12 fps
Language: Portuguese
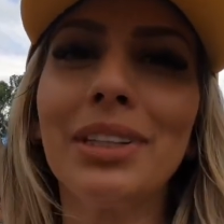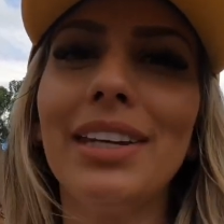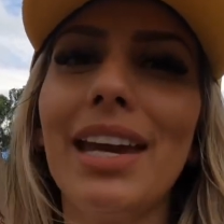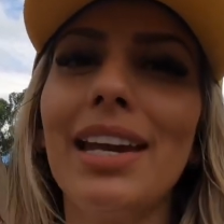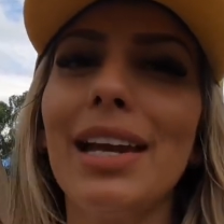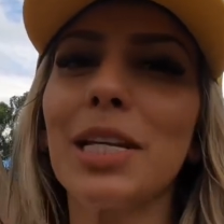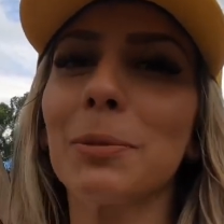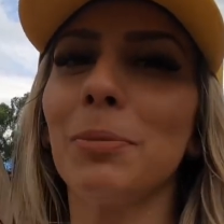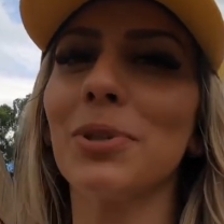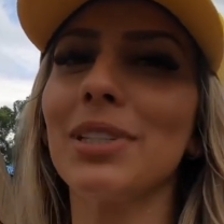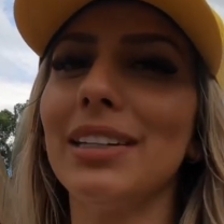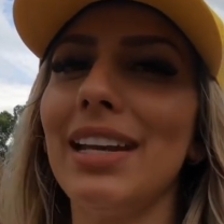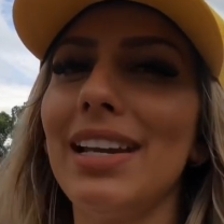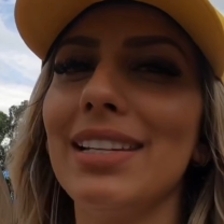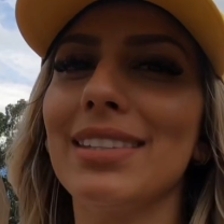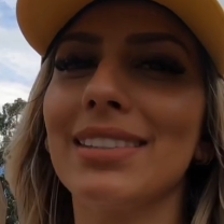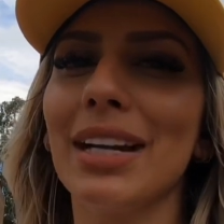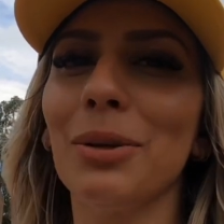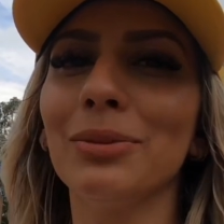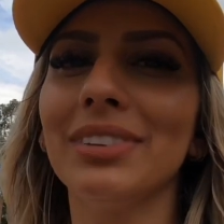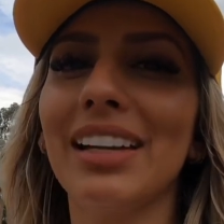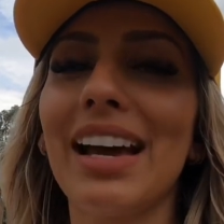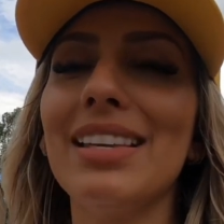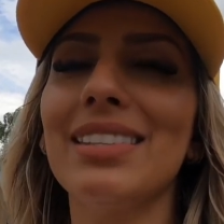que ele e a esposa dele estão
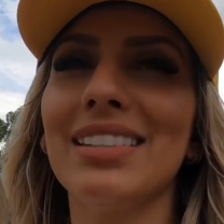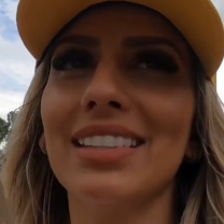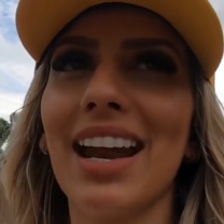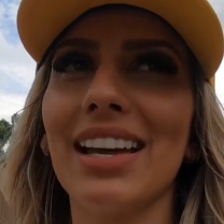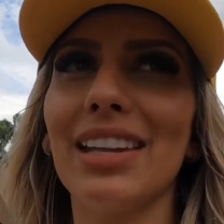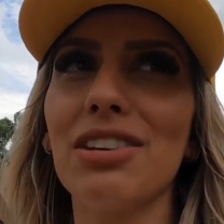na estrada.